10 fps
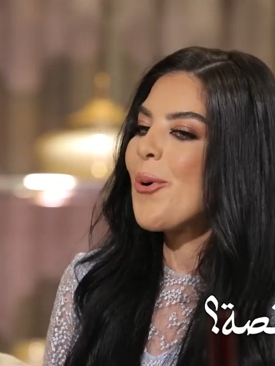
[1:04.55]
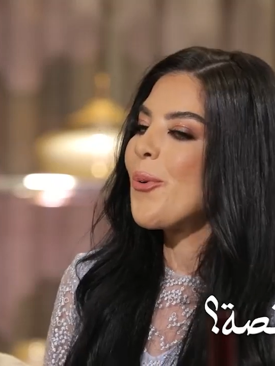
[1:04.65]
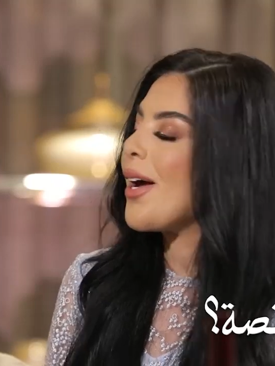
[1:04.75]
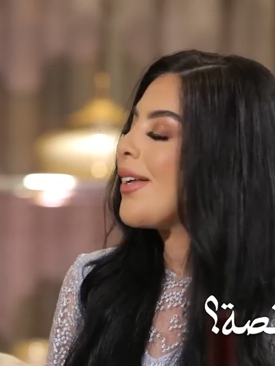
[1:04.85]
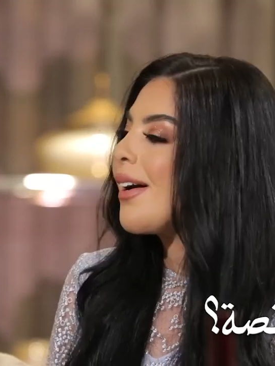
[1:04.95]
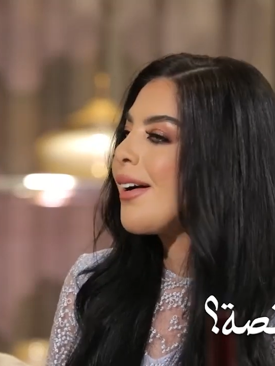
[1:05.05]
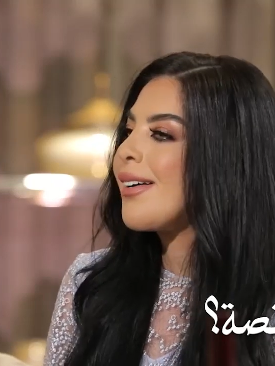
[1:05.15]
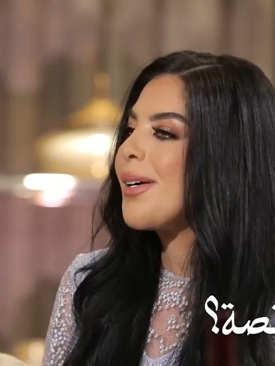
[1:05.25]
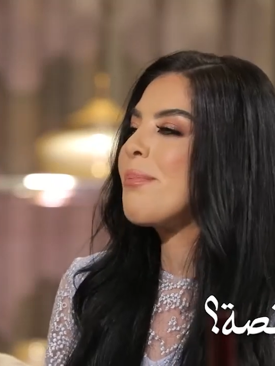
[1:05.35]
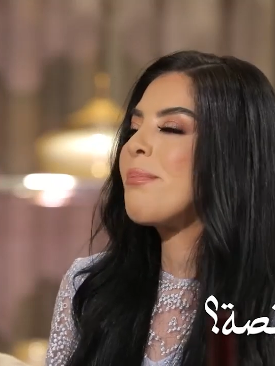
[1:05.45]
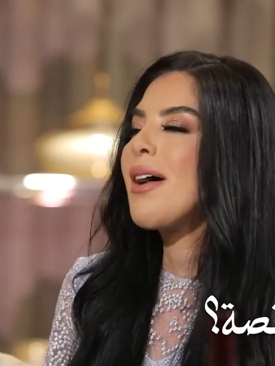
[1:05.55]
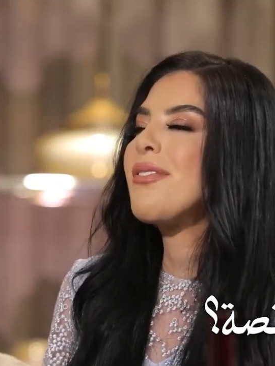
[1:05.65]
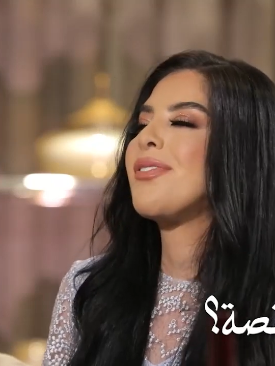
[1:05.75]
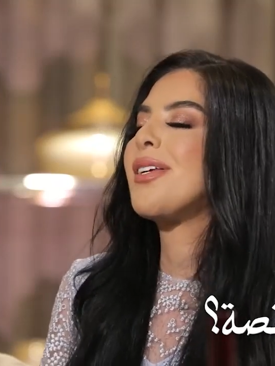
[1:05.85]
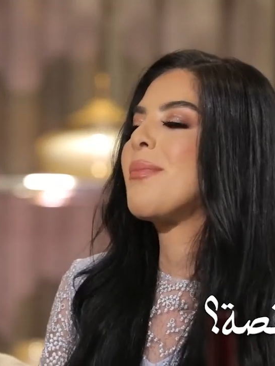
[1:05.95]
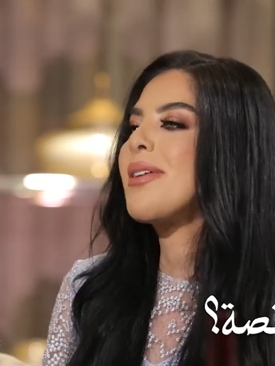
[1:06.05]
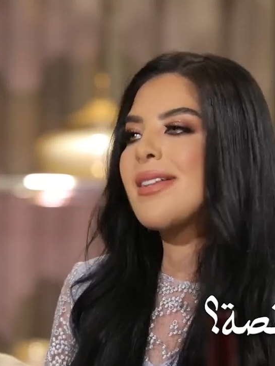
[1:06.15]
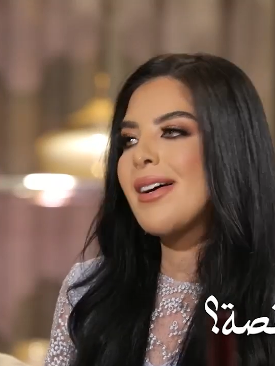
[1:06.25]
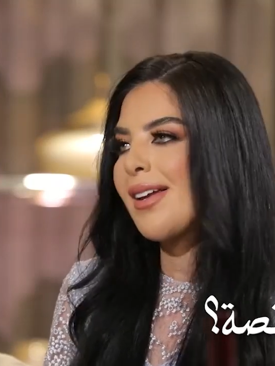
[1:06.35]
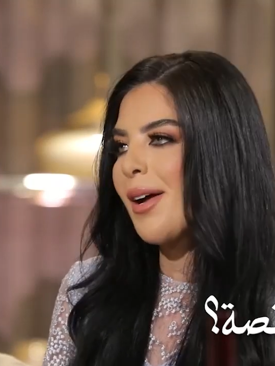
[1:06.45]
وانا ما في
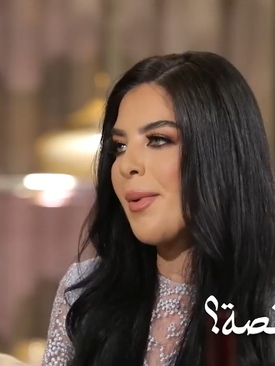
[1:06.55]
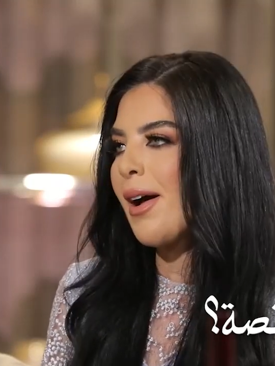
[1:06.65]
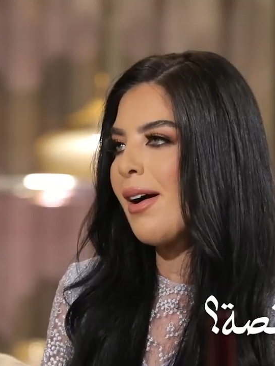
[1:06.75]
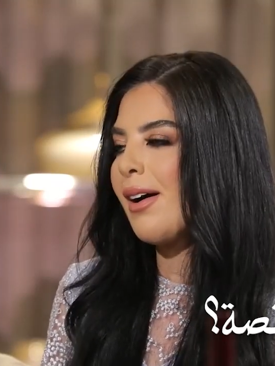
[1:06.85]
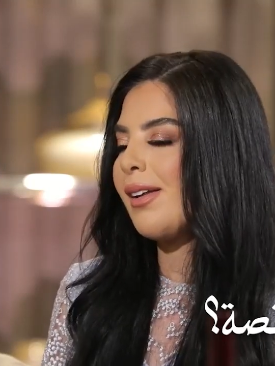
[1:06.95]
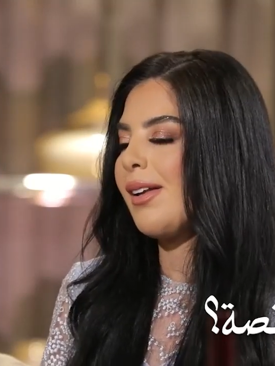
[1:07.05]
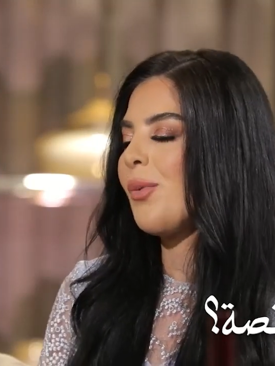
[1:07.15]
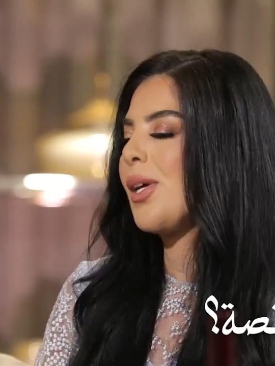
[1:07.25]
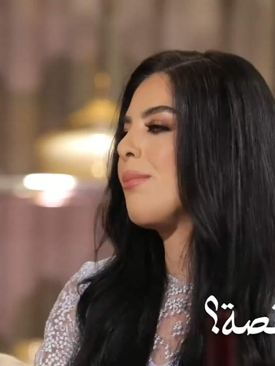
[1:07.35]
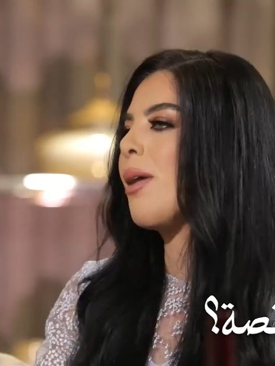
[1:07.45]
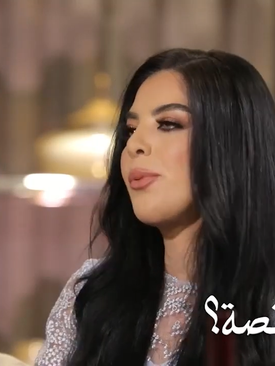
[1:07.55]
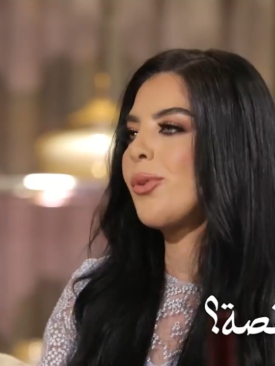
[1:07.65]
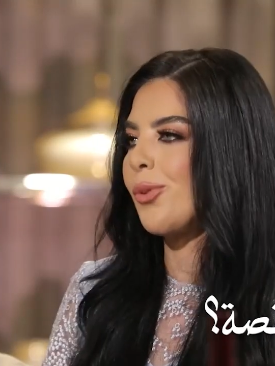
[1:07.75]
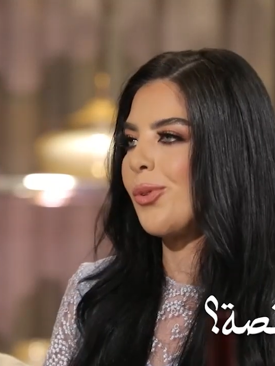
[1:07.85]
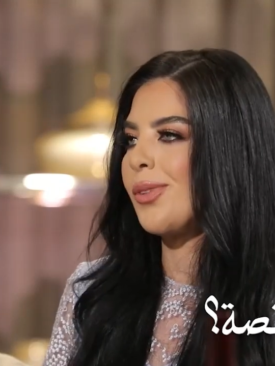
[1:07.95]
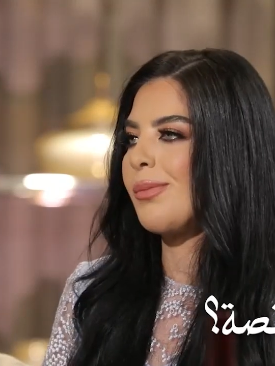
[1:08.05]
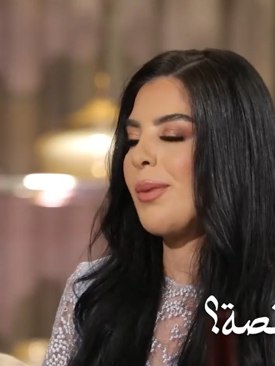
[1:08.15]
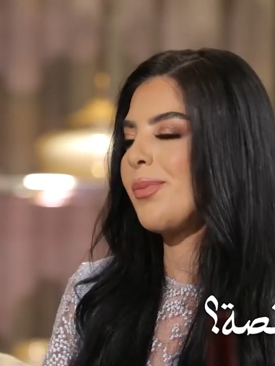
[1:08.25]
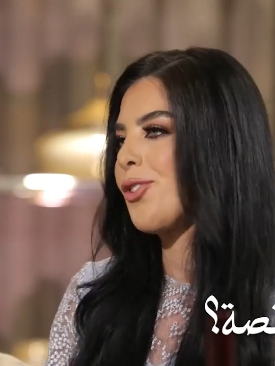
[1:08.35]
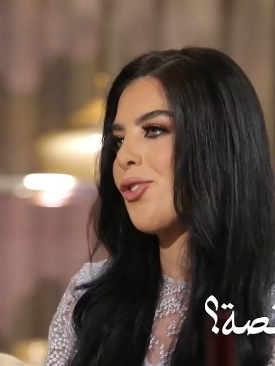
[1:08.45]
مره رابعه الا وين ما بكون
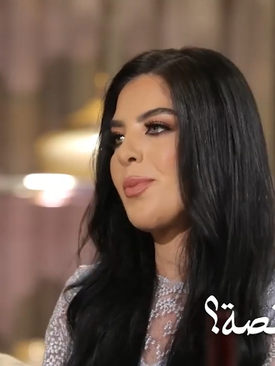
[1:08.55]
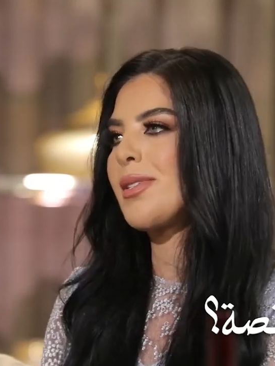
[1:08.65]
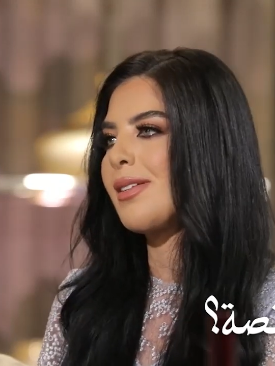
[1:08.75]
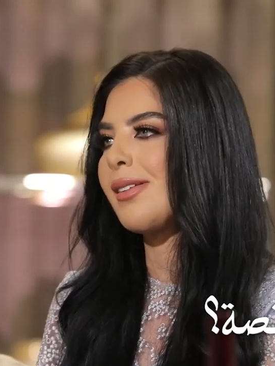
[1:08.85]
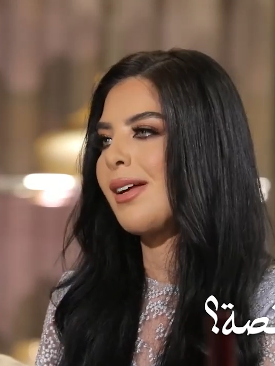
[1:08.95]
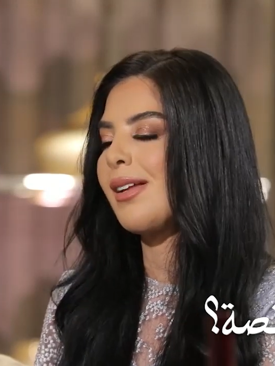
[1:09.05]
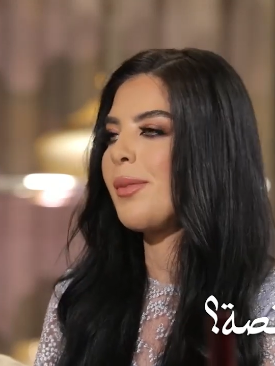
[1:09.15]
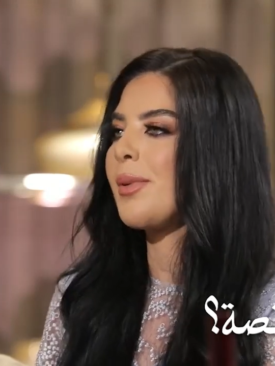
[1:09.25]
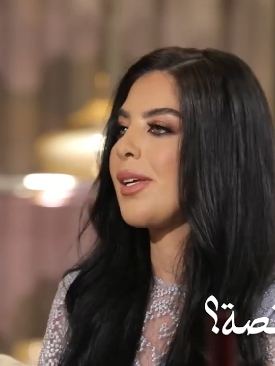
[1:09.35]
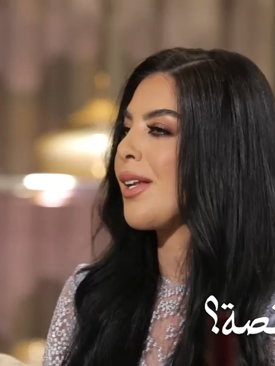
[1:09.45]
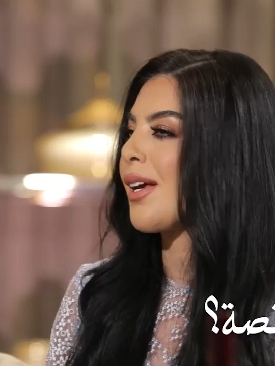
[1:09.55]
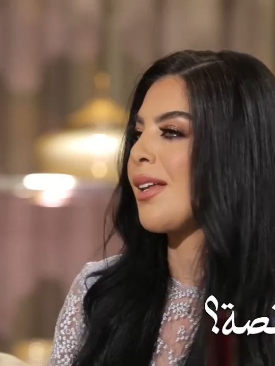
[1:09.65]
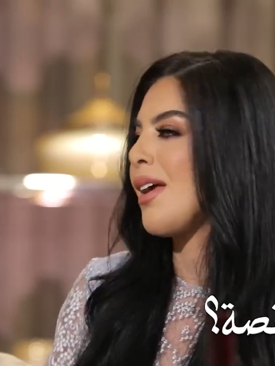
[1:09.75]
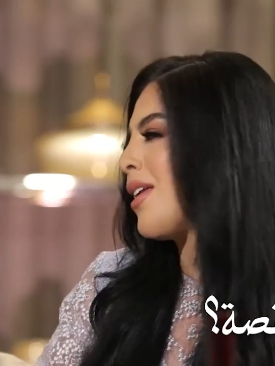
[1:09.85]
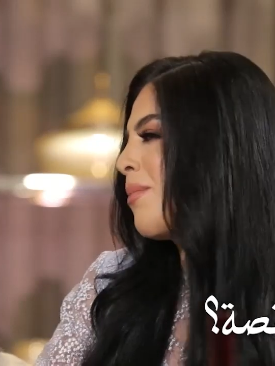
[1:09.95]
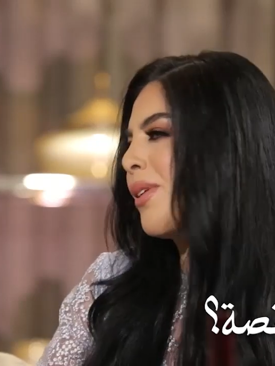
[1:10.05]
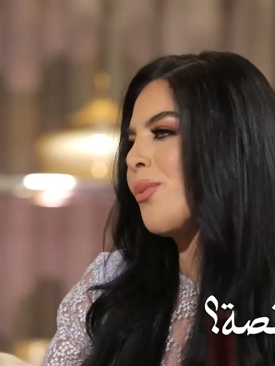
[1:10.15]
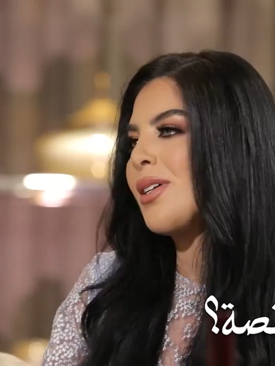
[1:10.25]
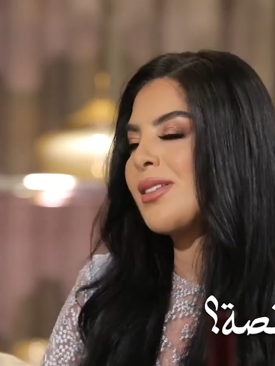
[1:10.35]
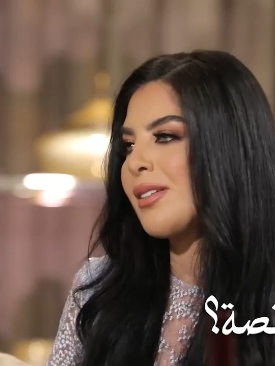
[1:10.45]
ما بتنجاب سيرتها الا بكل خير انا من
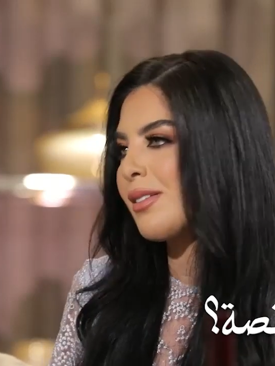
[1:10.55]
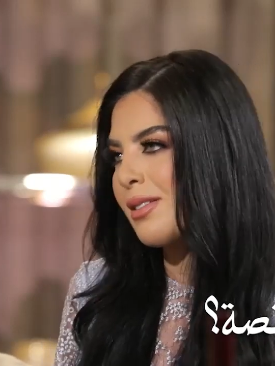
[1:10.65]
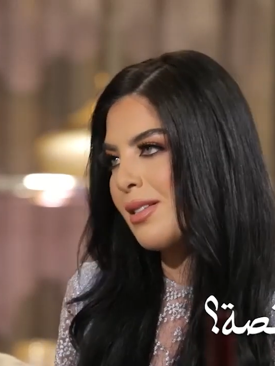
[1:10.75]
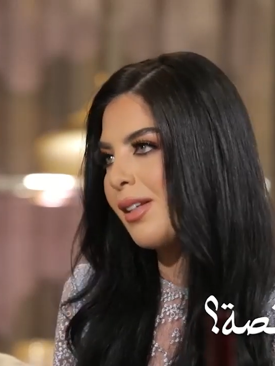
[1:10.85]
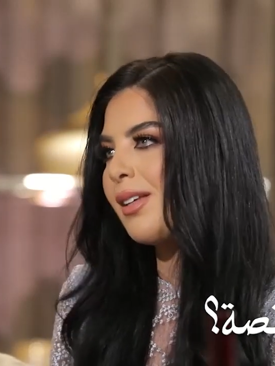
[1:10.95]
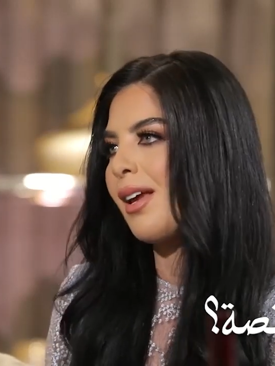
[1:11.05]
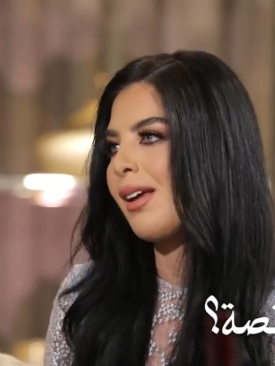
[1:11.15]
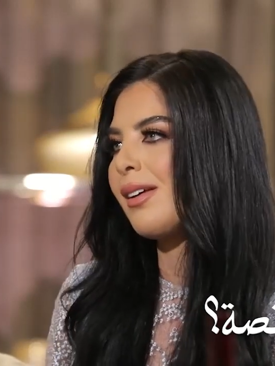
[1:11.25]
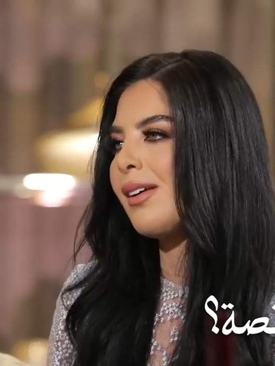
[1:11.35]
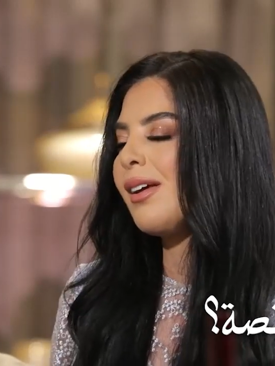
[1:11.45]
وقت كنت صغيره